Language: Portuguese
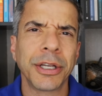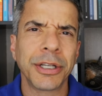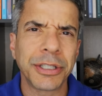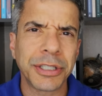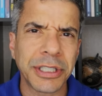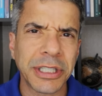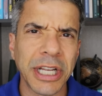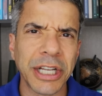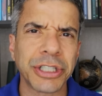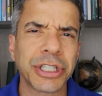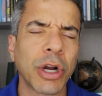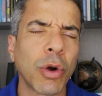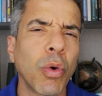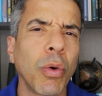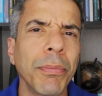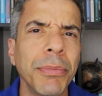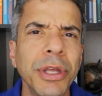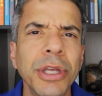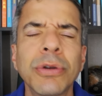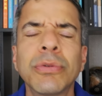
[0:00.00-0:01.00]
esteja
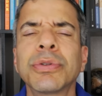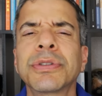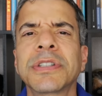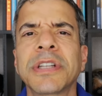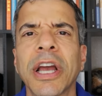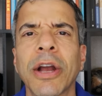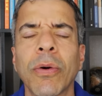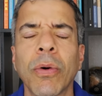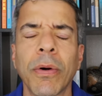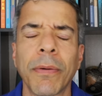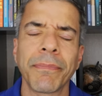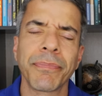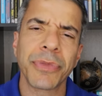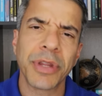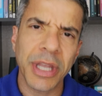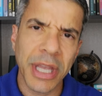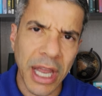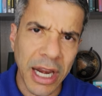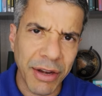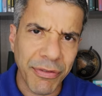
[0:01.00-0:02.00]
comigo, Senhor,
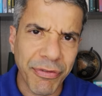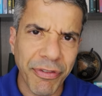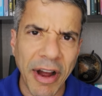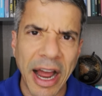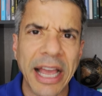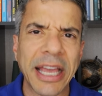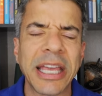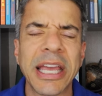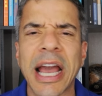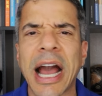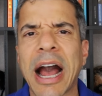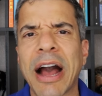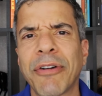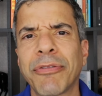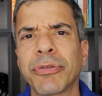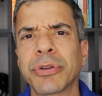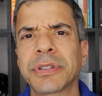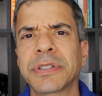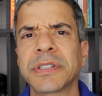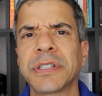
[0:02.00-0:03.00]
e Ele vai guiar
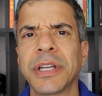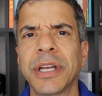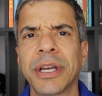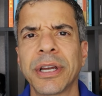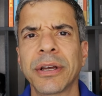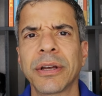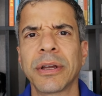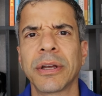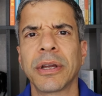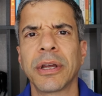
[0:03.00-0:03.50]
você.